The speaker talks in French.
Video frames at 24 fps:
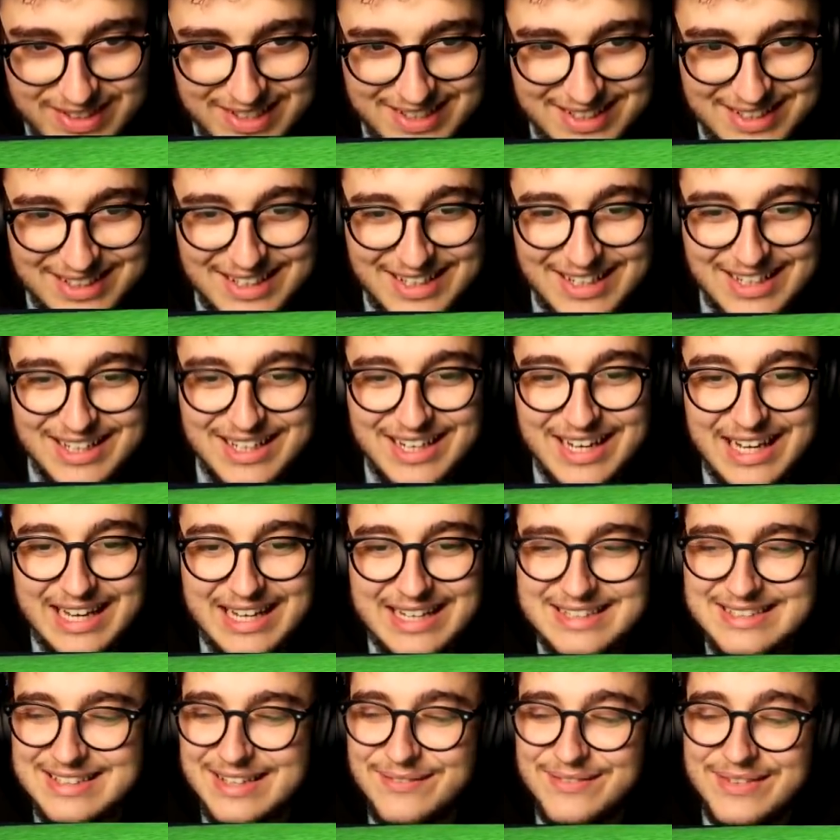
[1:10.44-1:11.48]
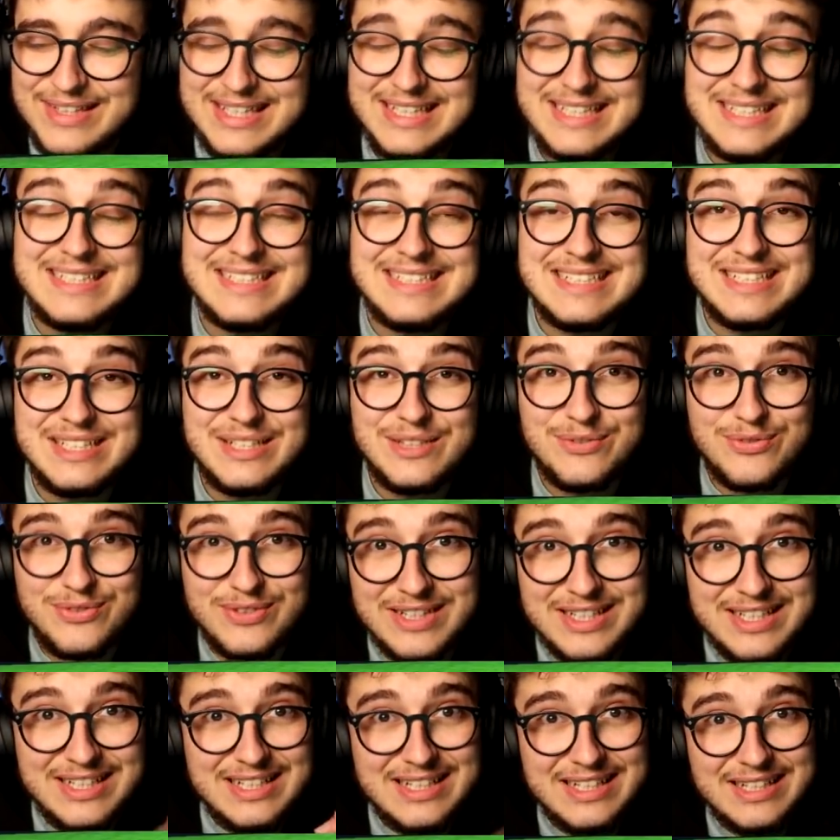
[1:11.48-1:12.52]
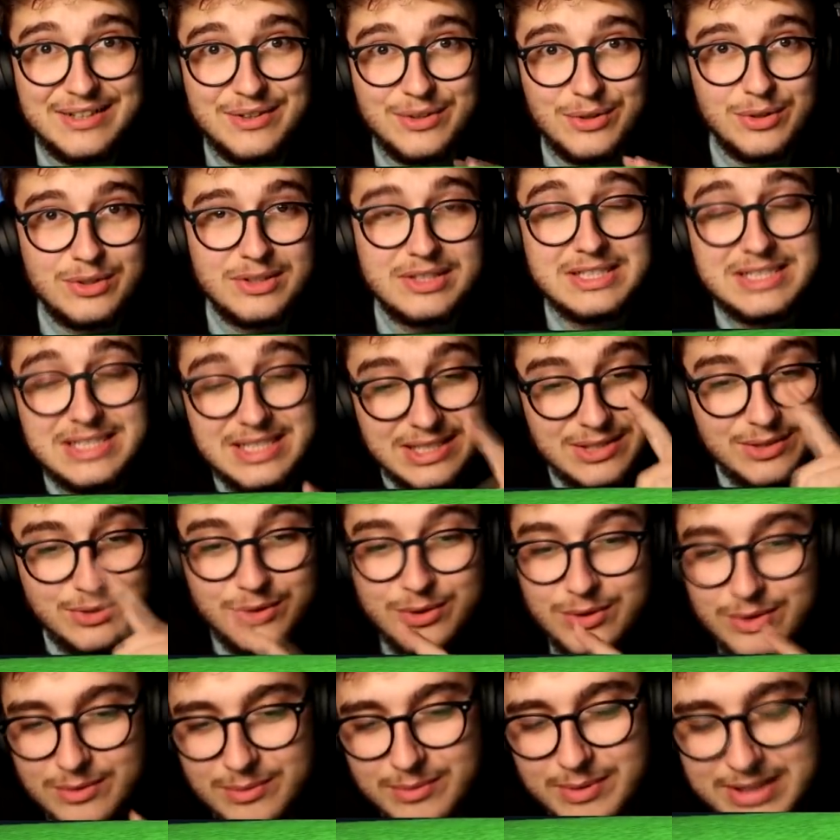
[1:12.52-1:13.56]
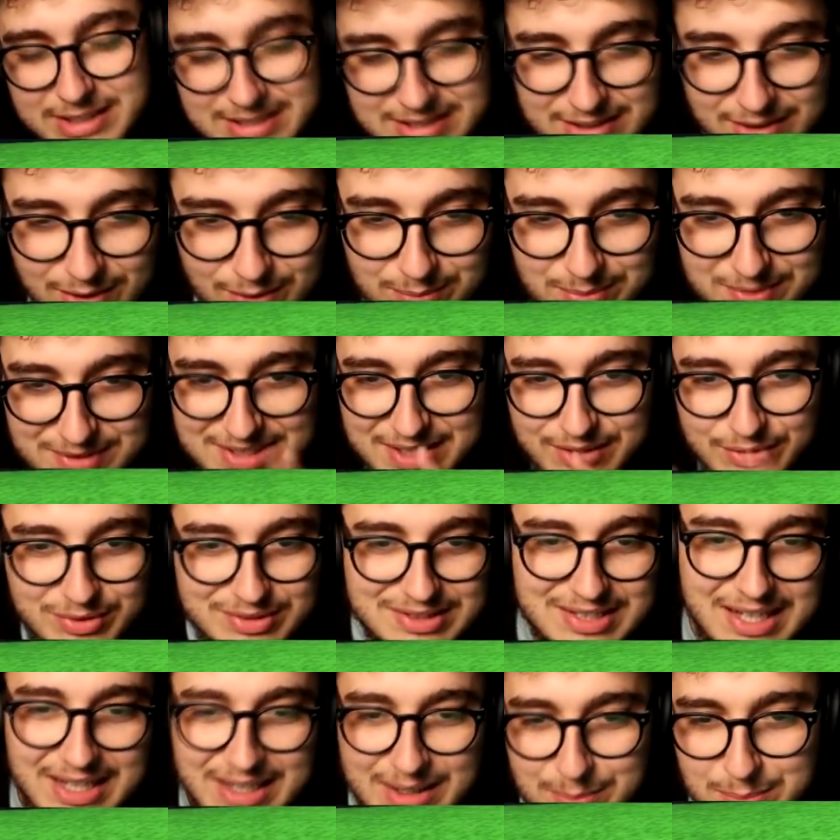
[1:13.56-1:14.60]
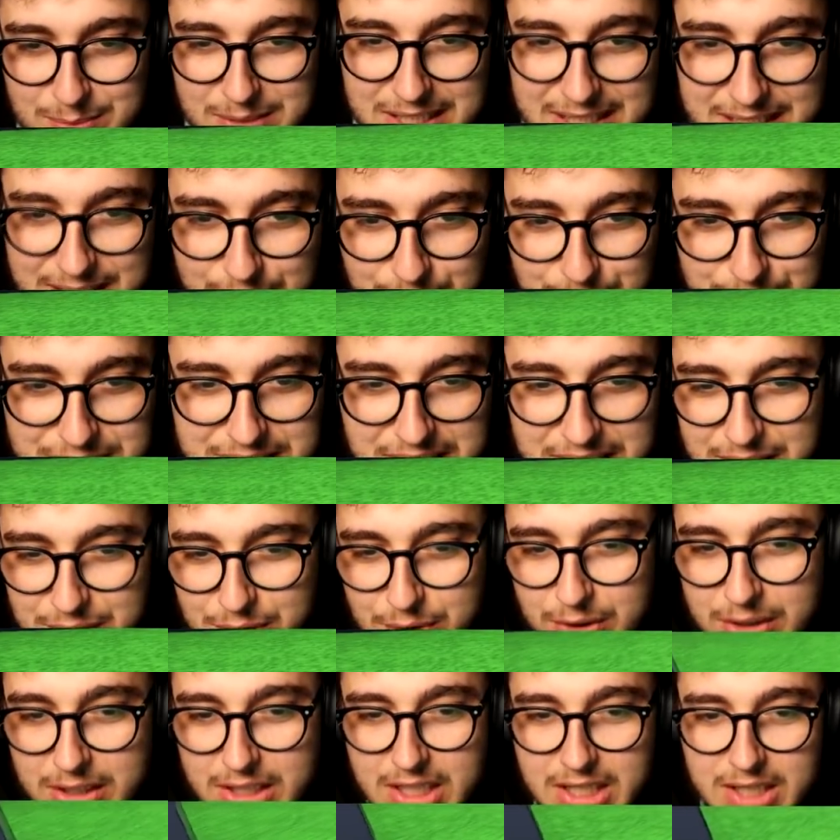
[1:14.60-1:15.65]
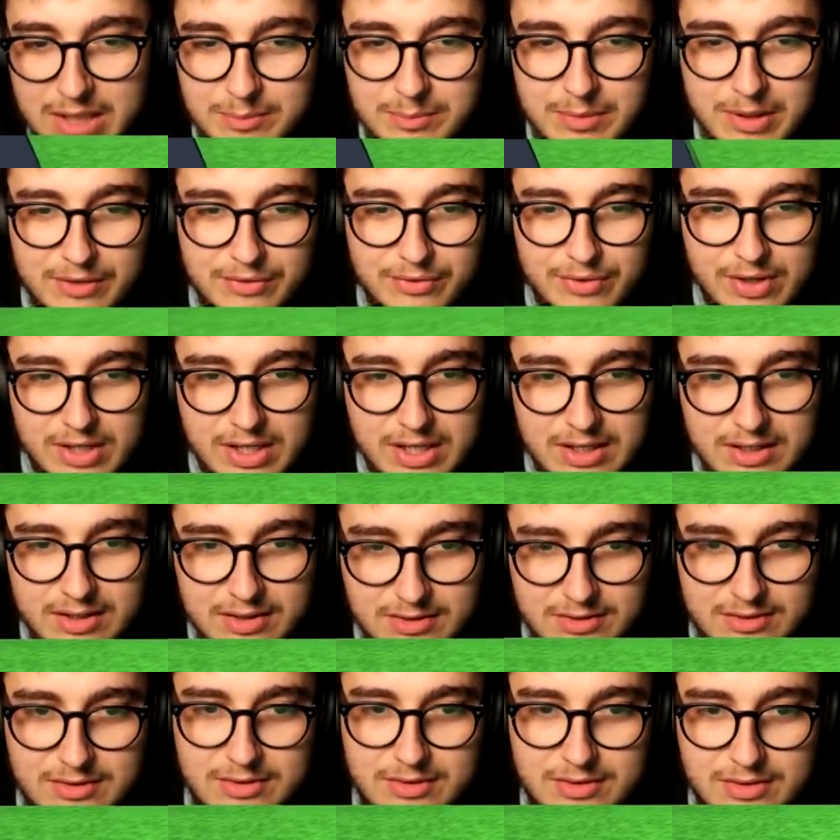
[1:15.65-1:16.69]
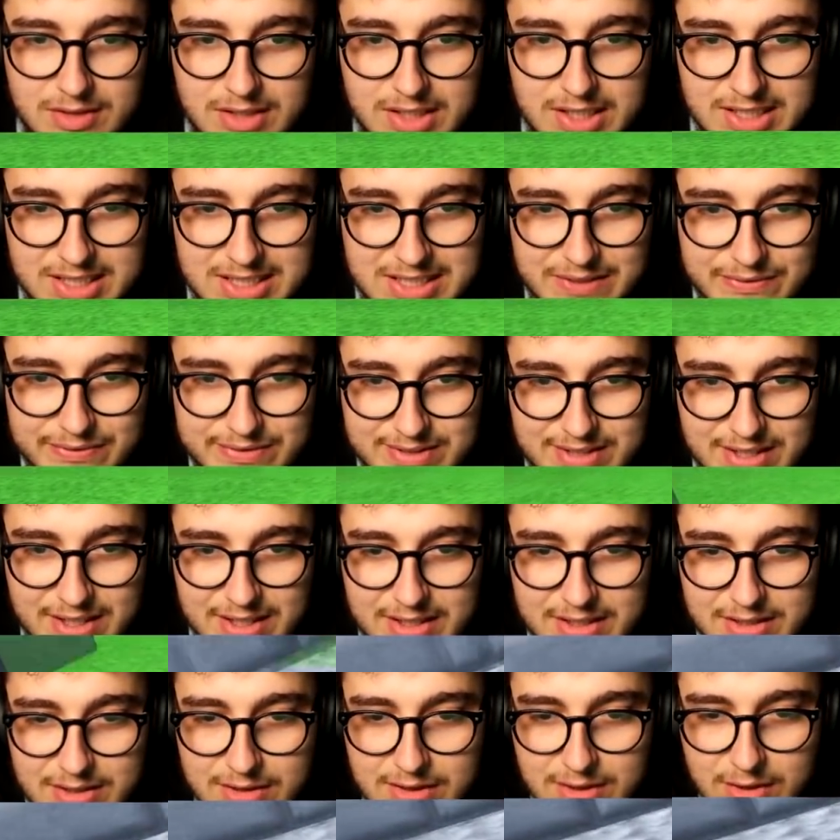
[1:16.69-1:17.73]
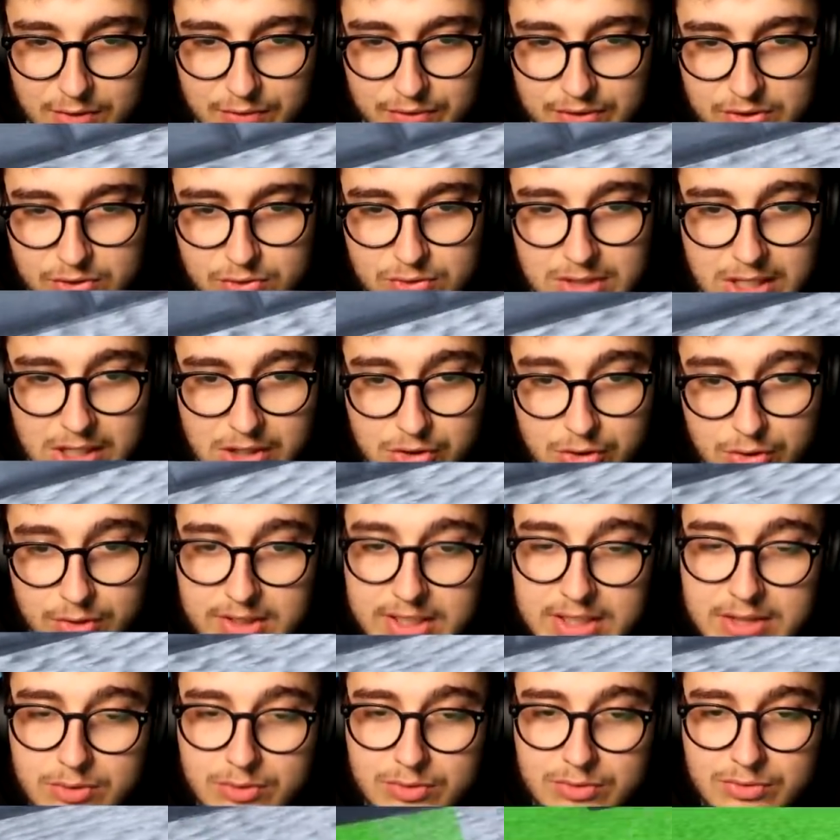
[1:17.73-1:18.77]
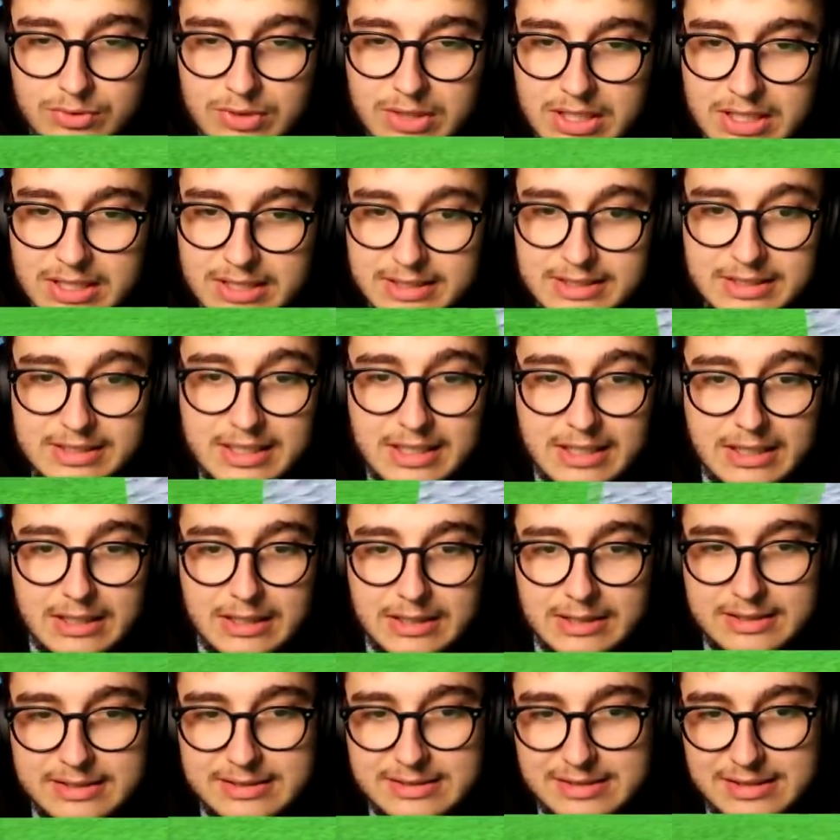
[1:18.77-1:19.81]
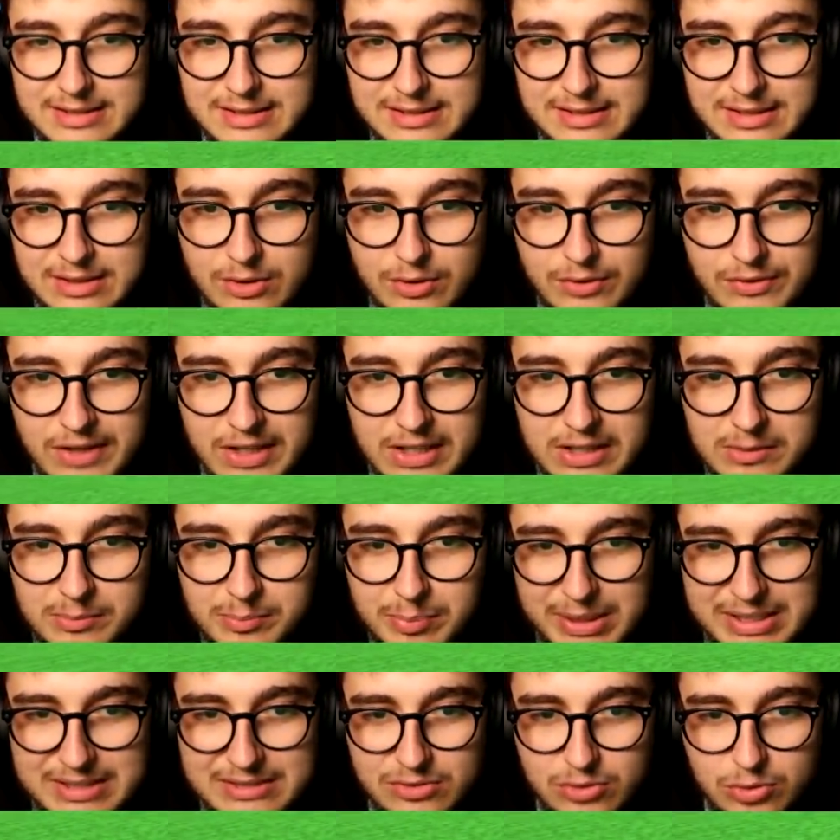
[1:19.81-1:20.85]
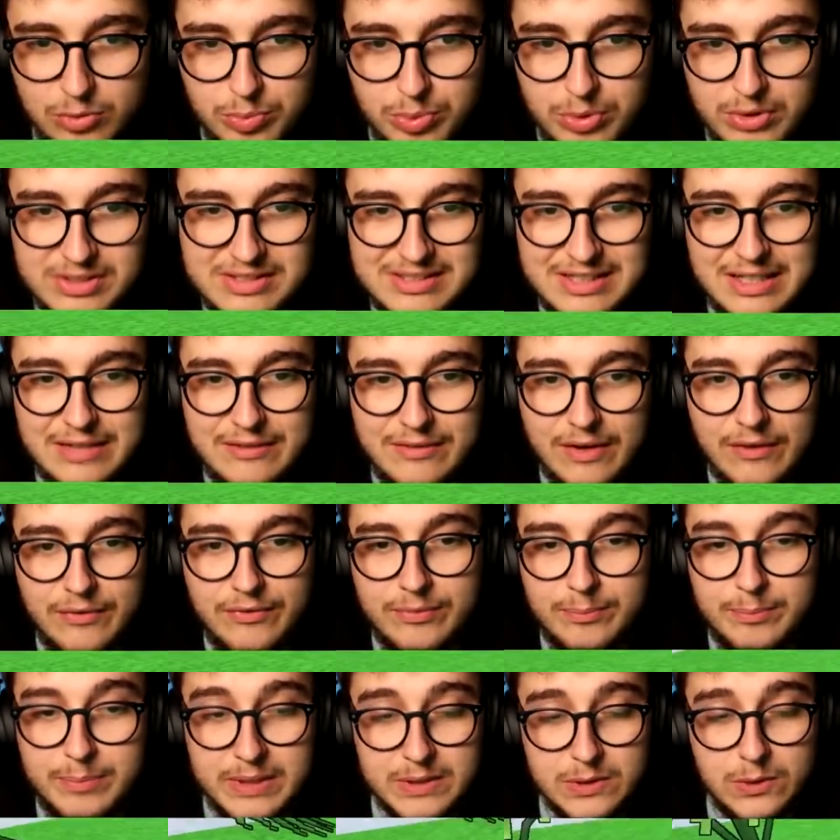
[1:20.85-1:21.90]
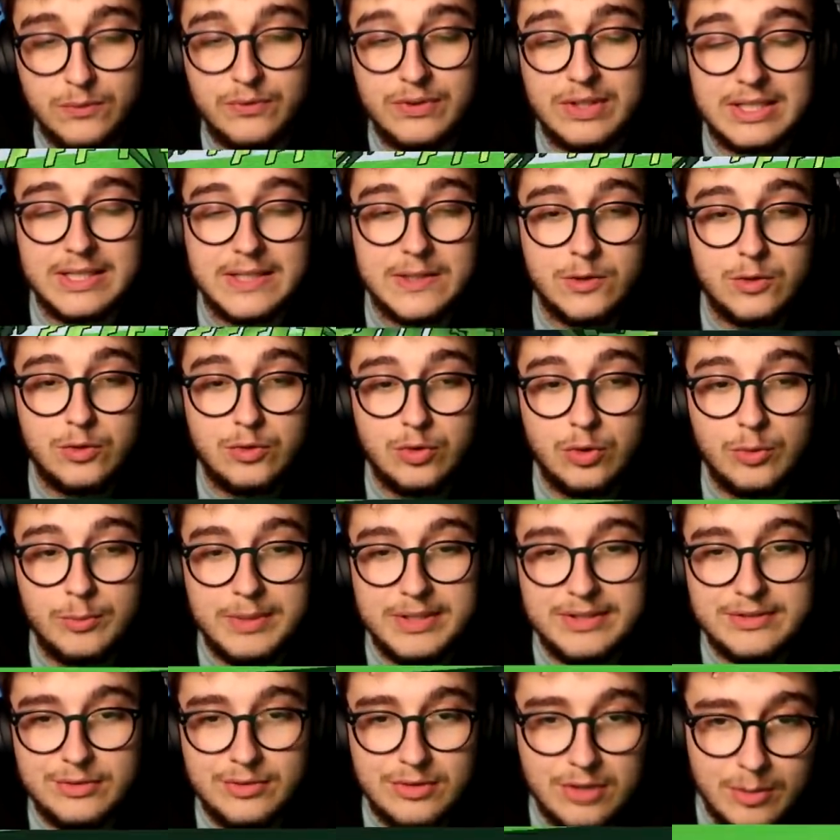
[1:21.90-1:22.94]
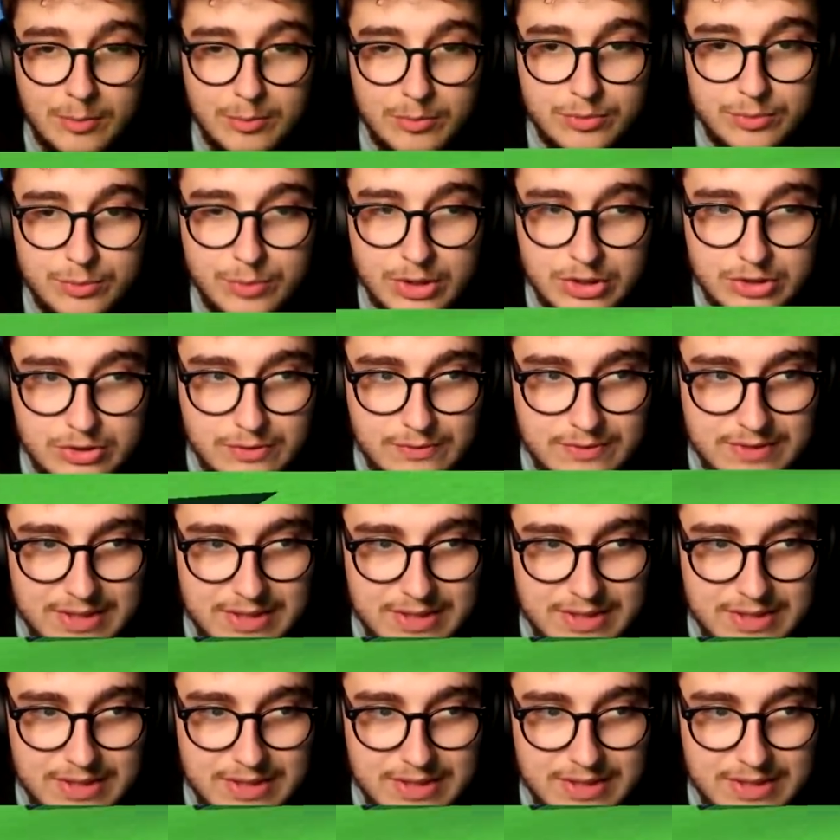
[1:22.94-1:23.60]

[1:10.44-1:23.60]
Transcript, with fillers: et eh, les amis, il kiffe les Lego Diego. Bah tiens, en plus t'as vu, ça rime Lego Diego. Bah voilà, euh, il kiffe ça, il en fait toute la journée, donc voilà, il, s'est découvert une passion pour ça. Il va bientôt faire des tutos maison comme moi je